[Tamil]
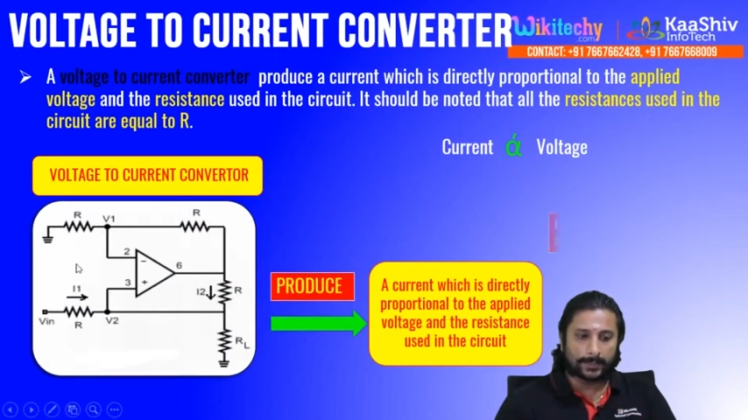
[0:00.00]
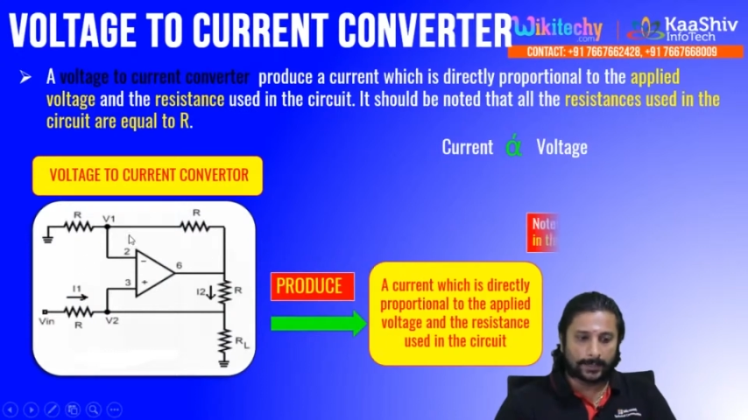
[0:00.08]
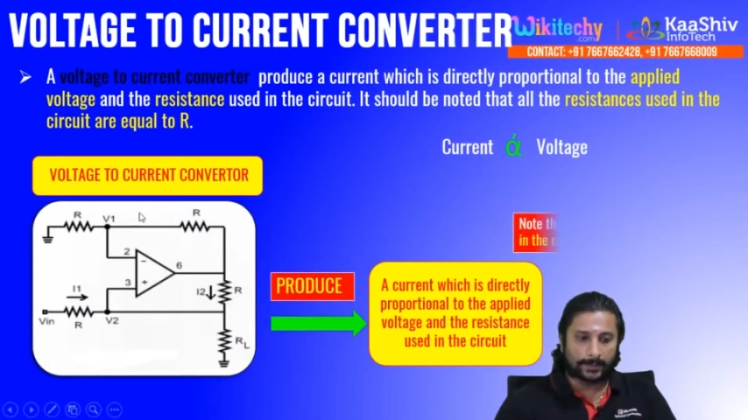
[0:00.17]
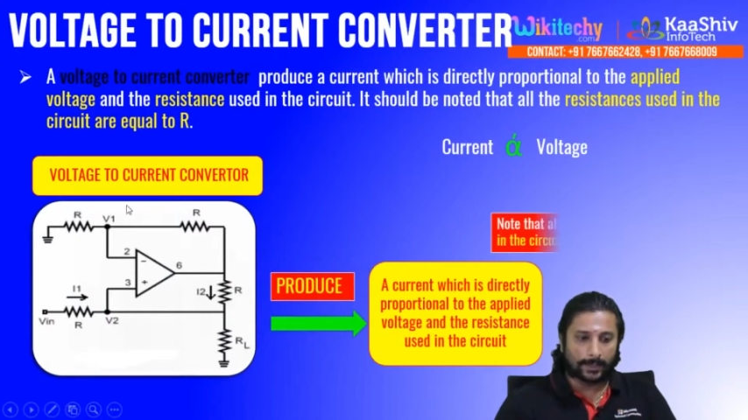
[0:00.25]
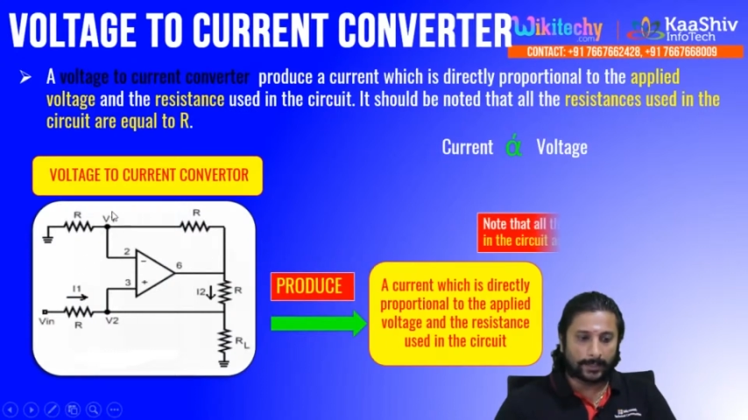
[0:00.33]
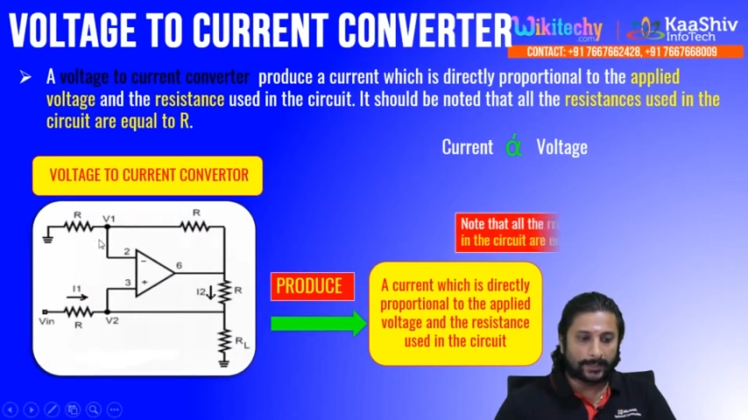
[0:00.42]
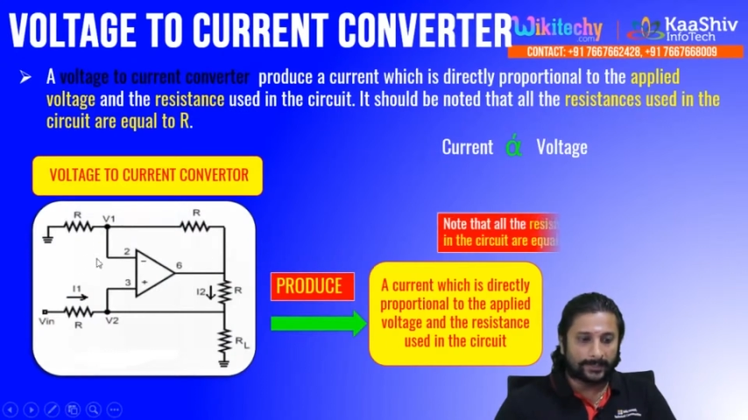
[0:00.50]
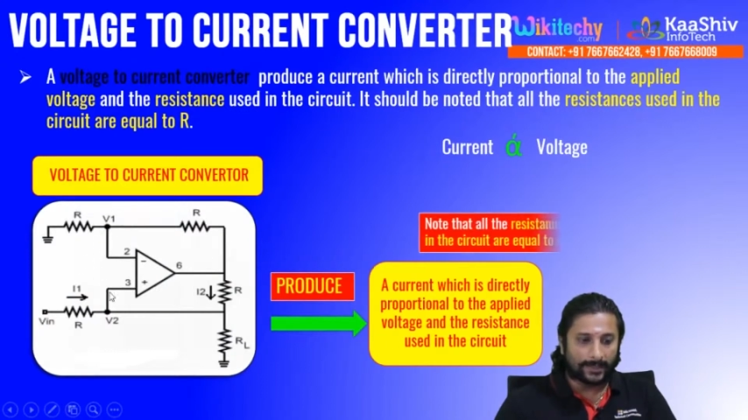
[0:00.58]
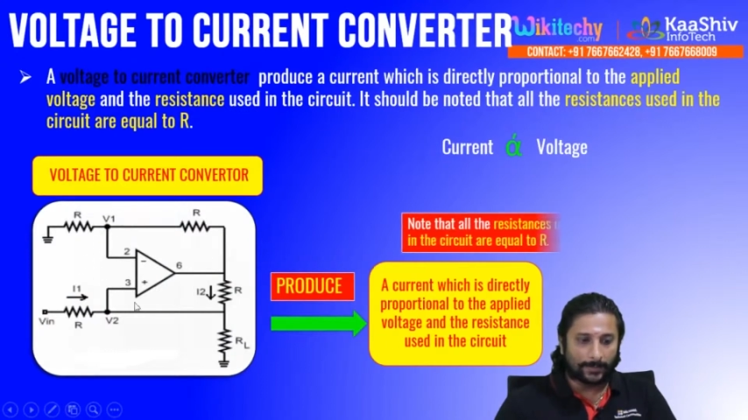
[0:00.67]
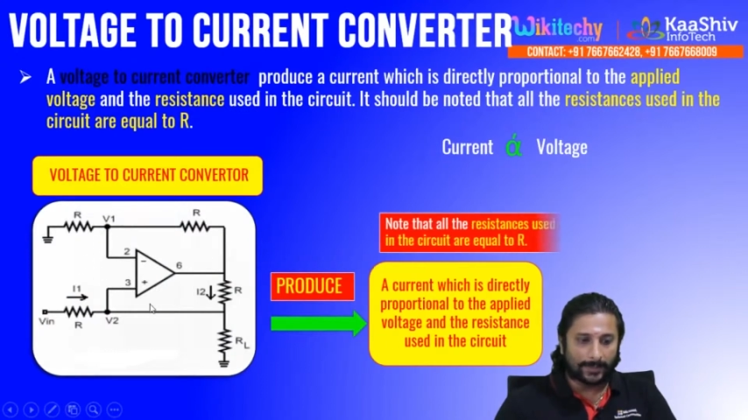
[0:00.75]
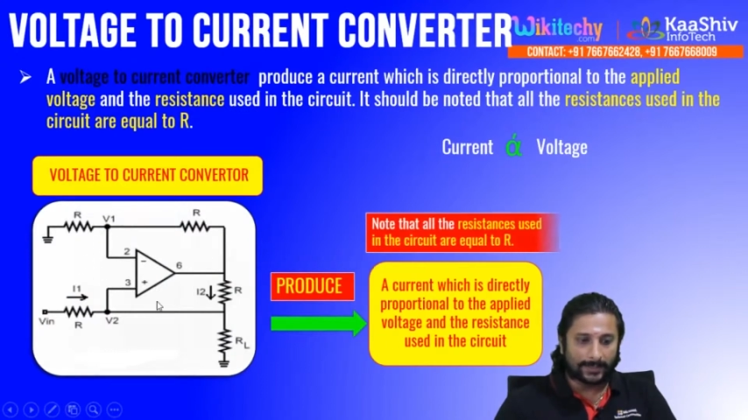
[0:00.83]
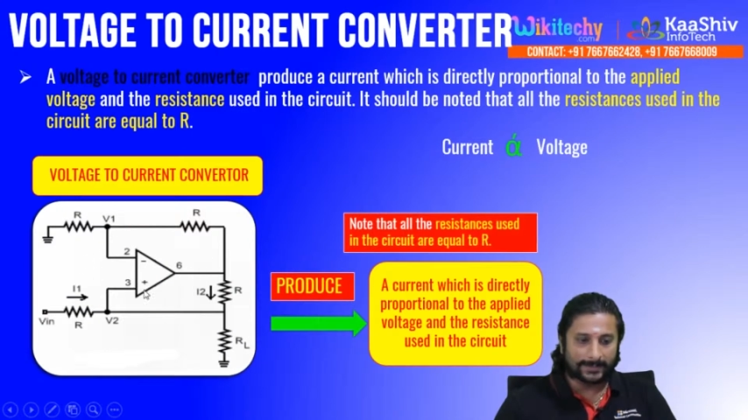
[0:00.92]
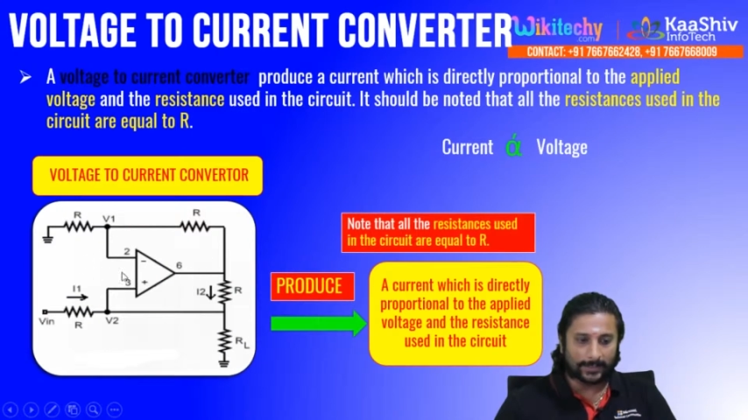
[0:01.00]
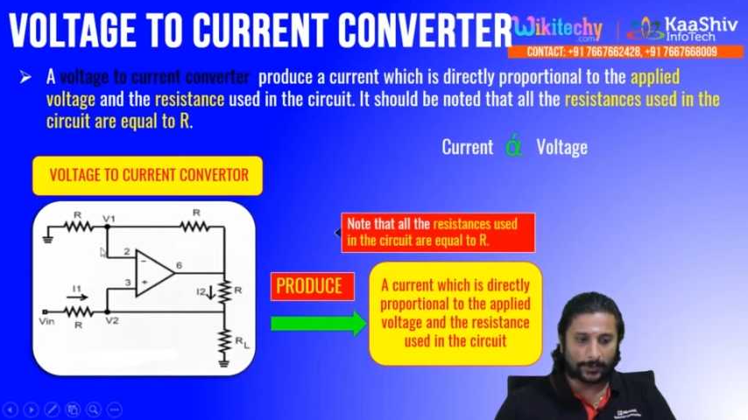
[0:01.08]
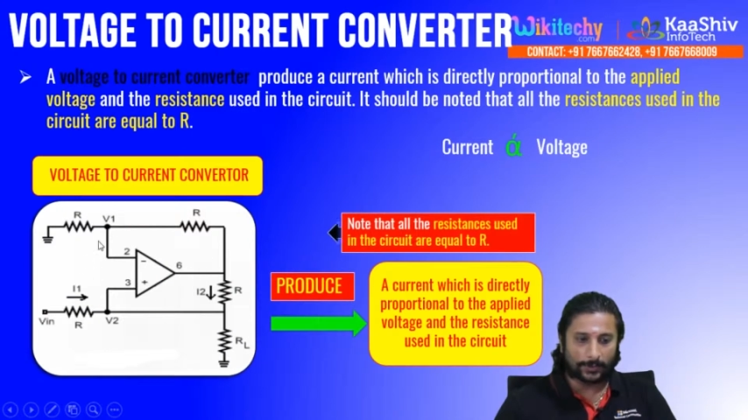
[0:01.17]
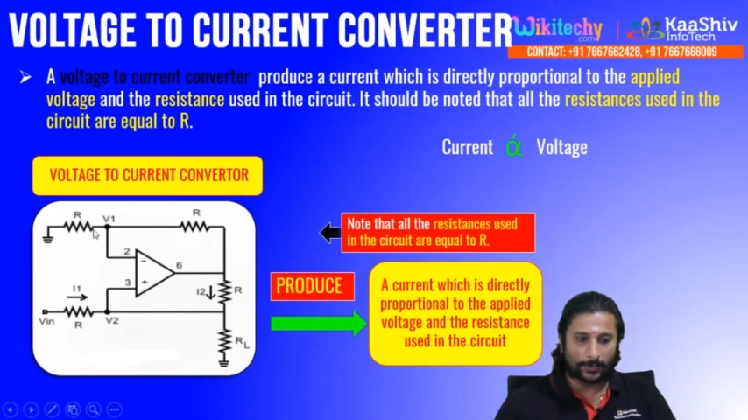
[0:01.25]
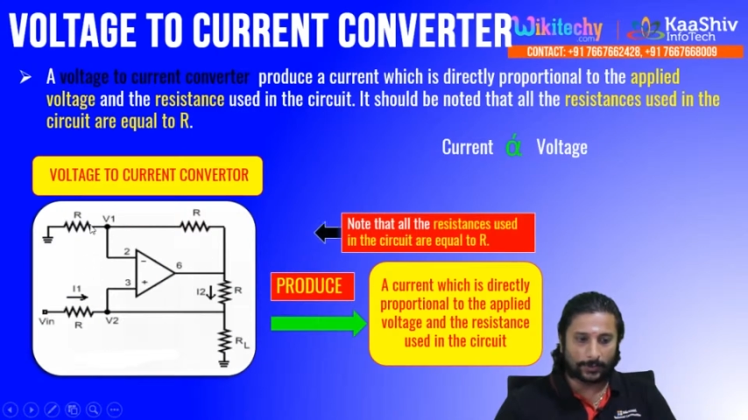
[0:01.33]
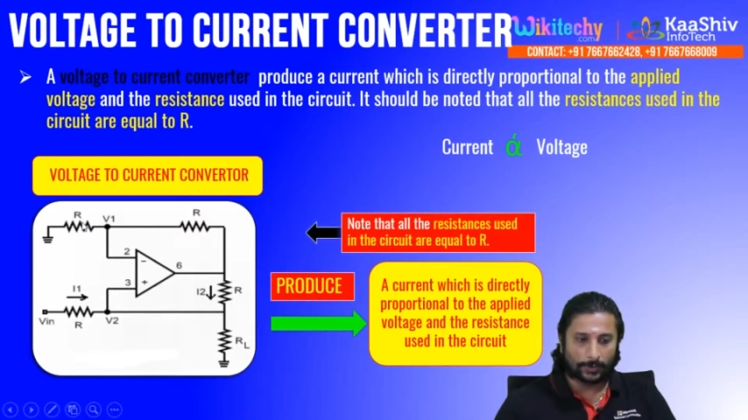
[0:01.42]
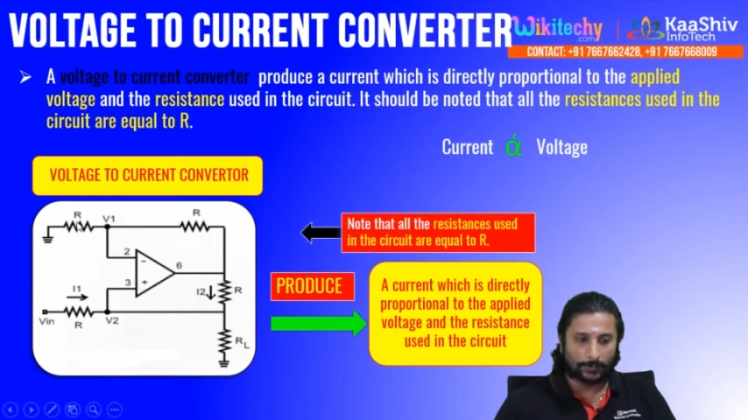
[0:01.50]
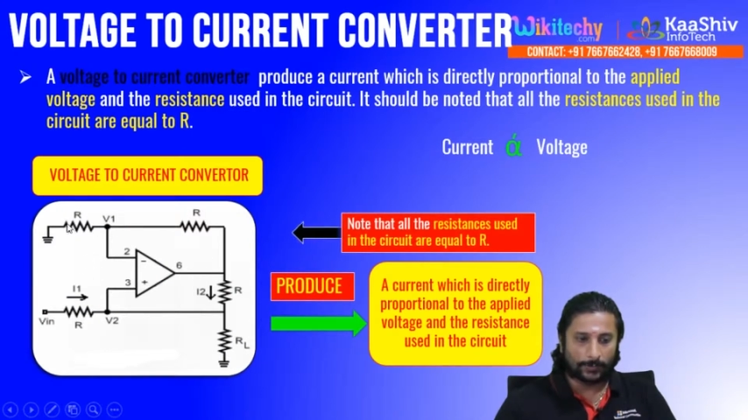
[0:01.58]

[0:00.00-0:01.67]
இருந்தால் இந்த மாதிரி சர்க்கியூட் இருக்கும்